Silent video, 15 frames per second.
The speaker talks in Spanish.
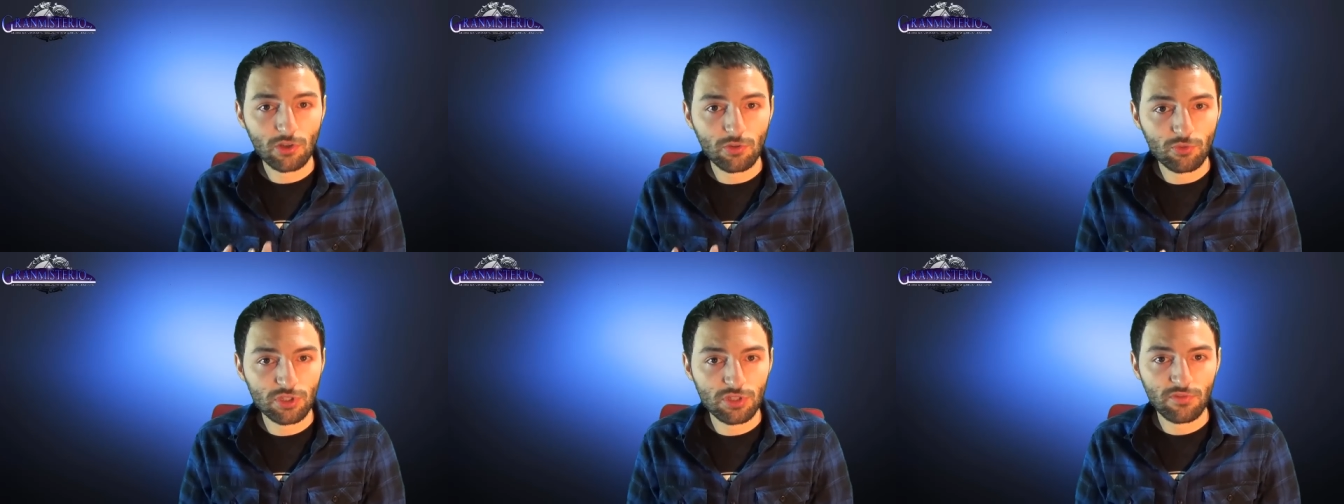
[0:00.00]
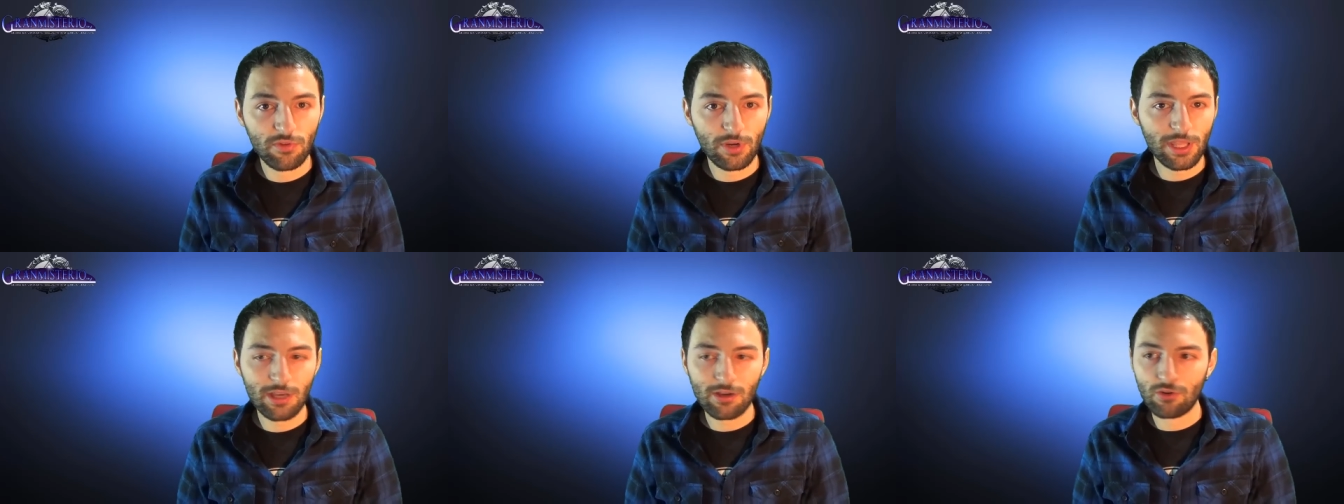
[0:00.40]
como si
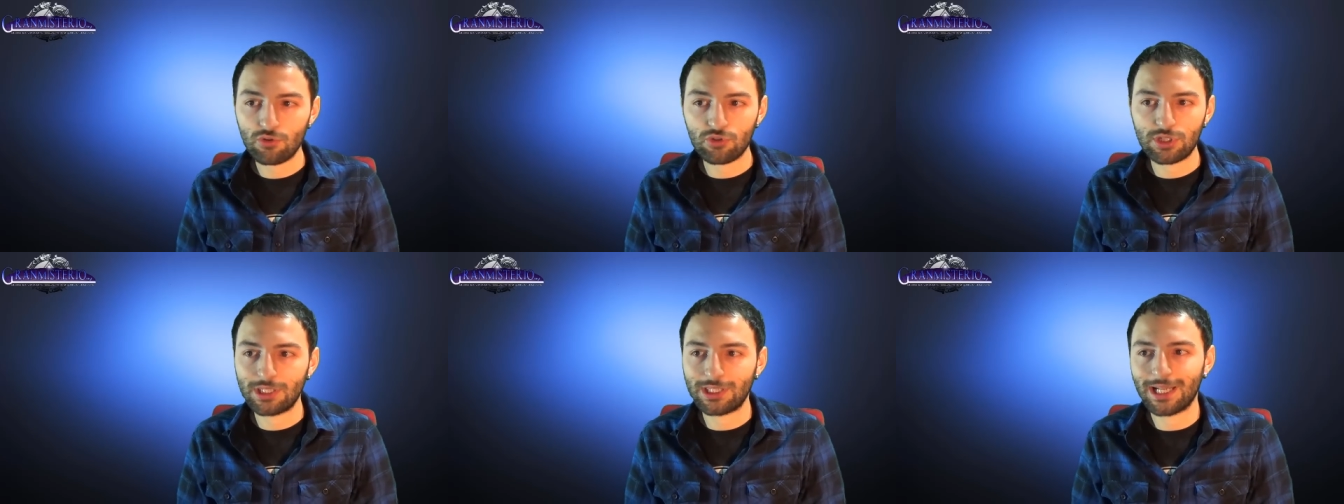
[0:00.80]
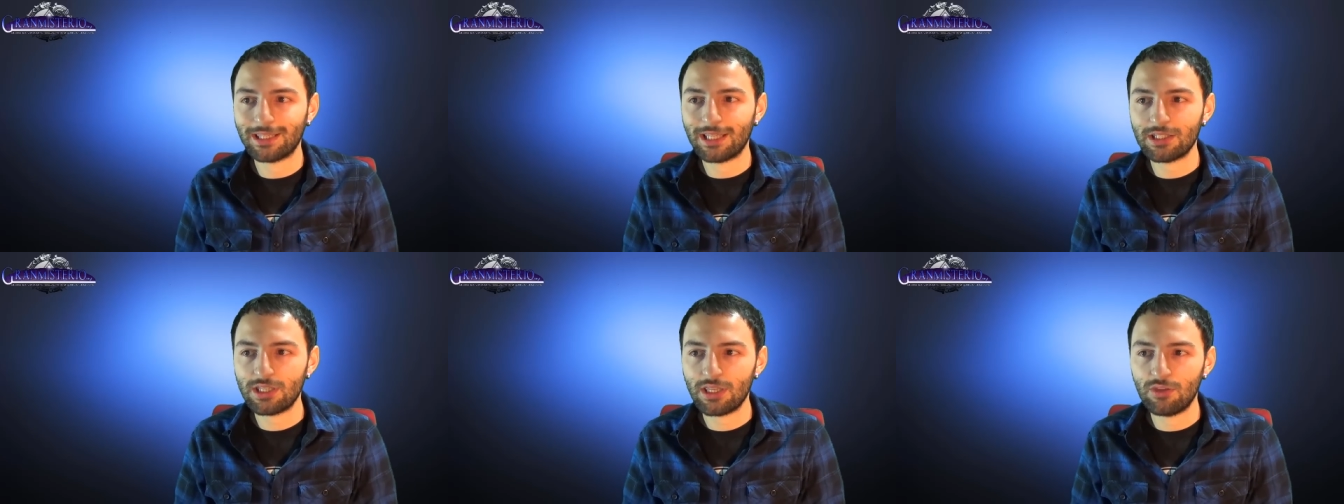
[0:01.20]
fuera o se
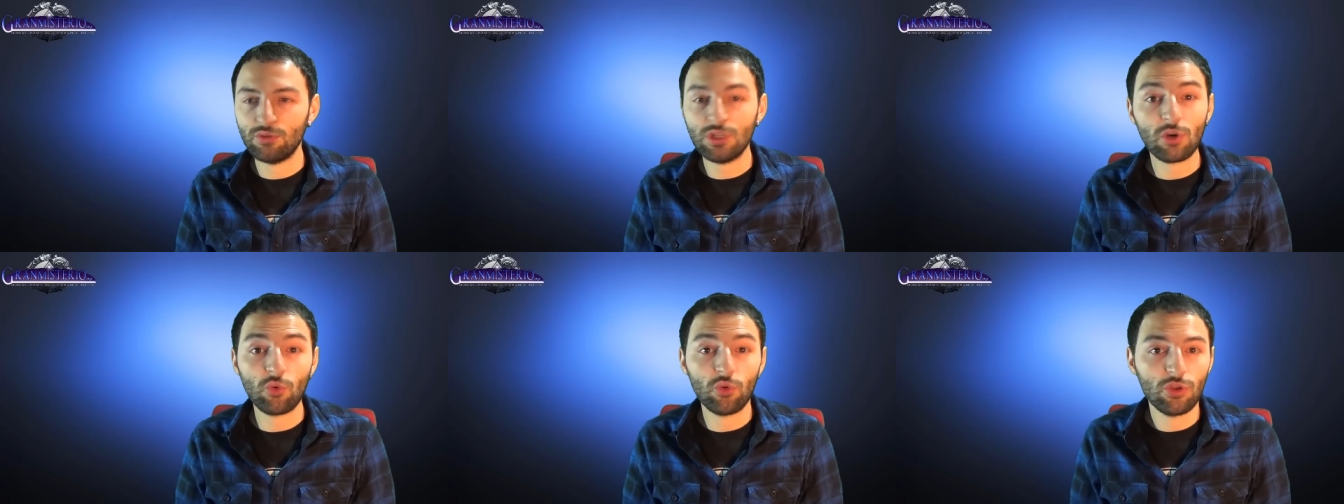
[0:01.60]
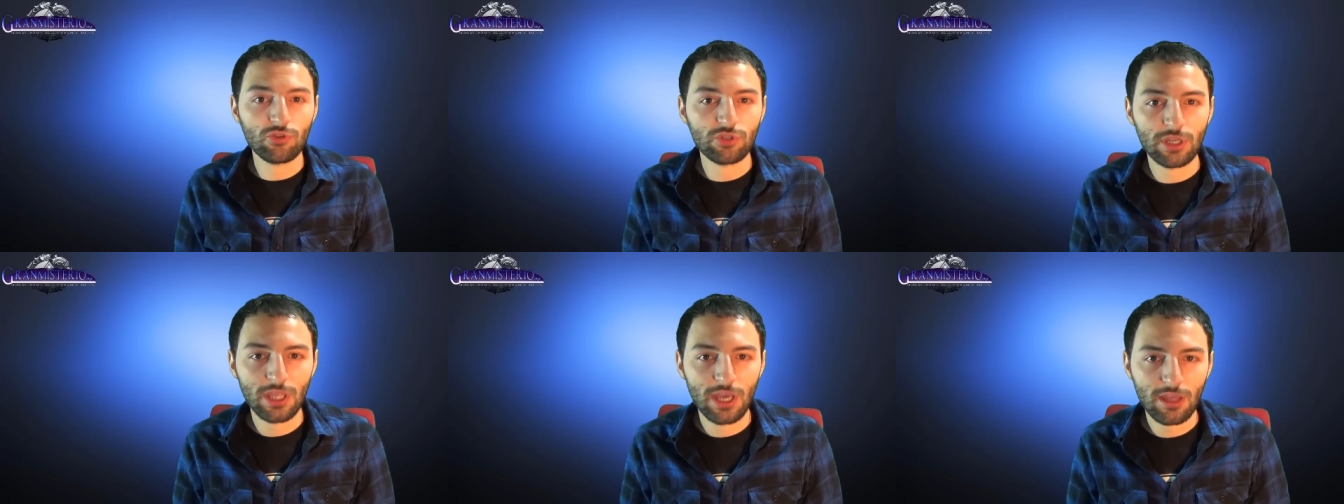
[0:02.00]
tratase de una
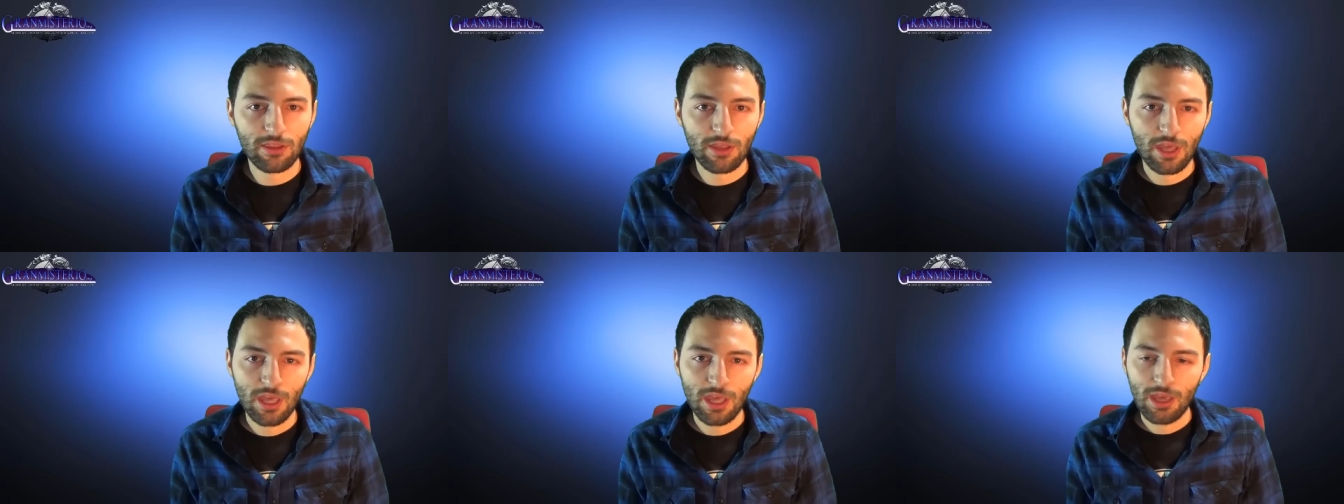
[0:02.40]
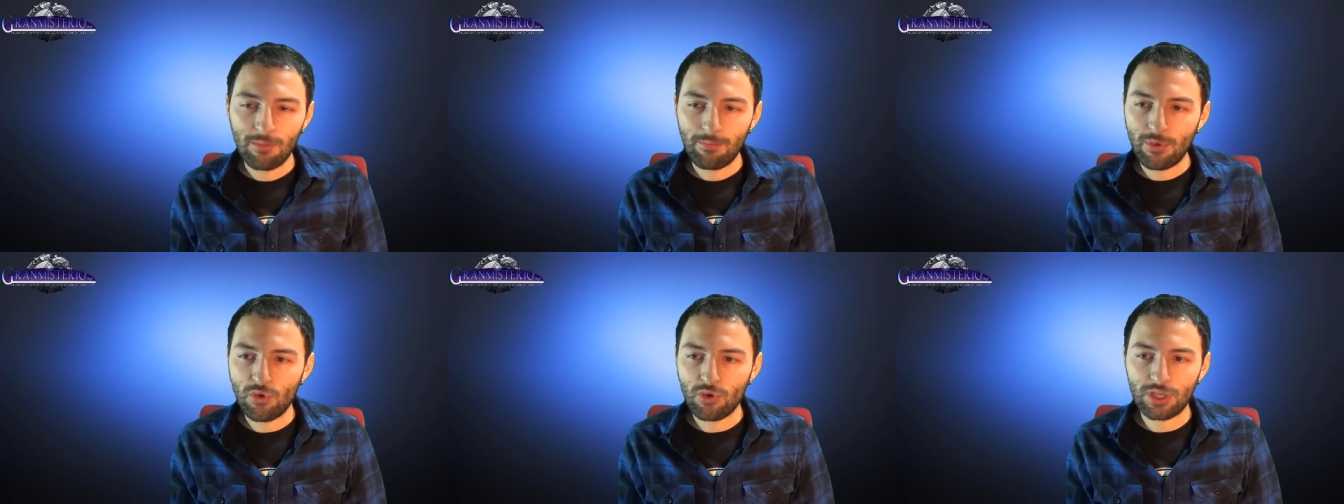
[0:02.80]
curiosidad,
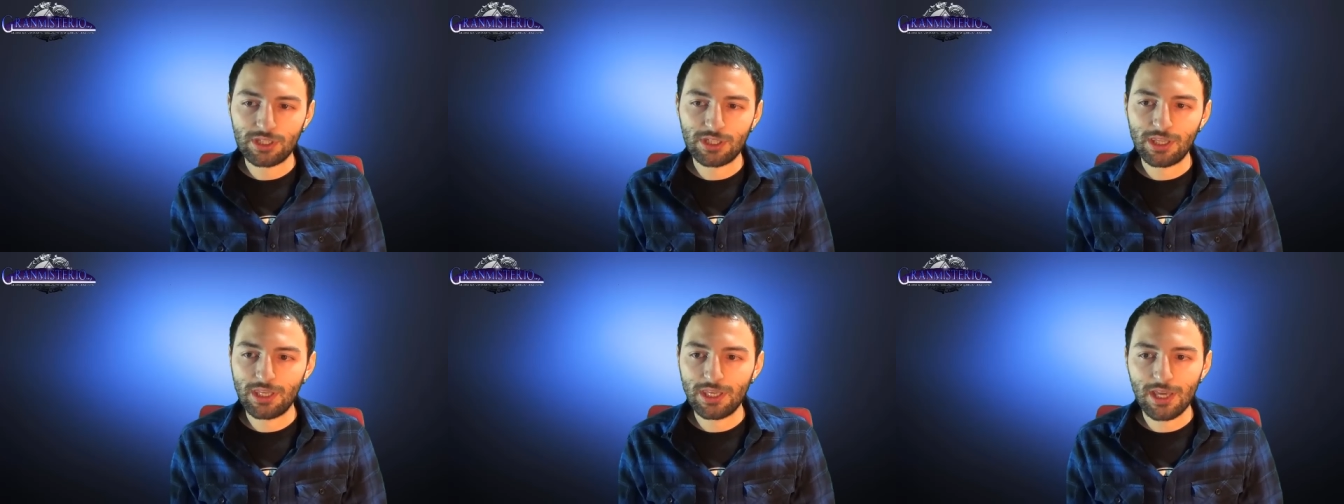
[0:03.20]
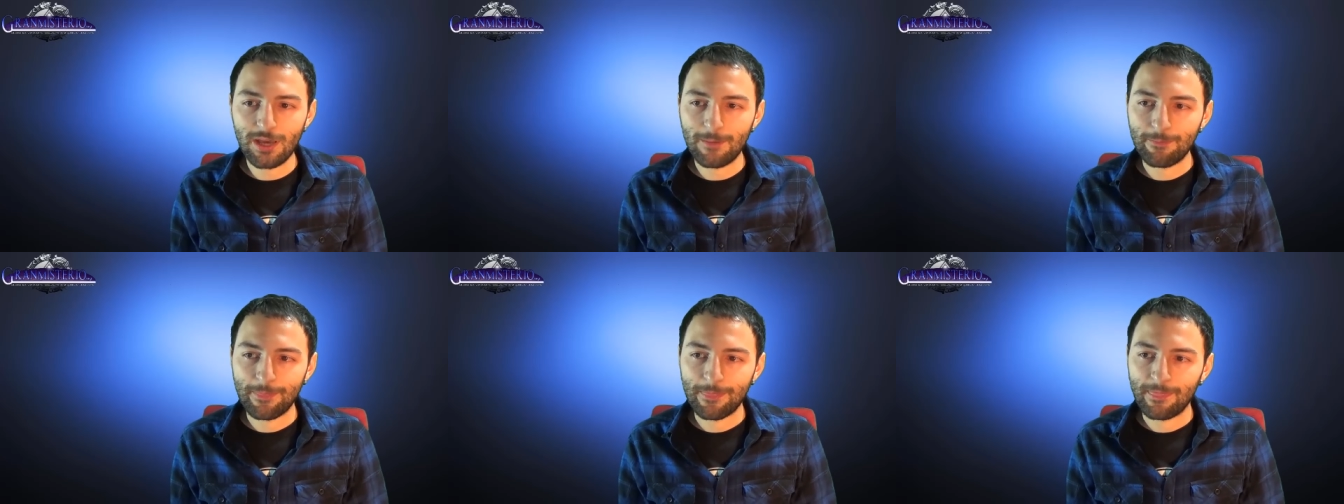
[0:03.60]
pero que
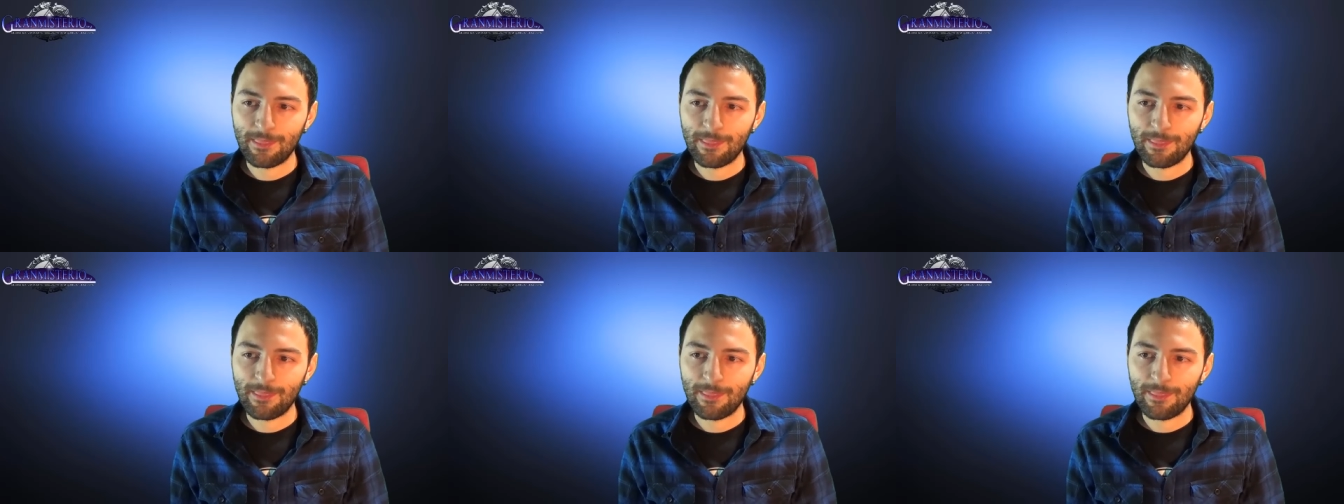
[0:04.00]
sería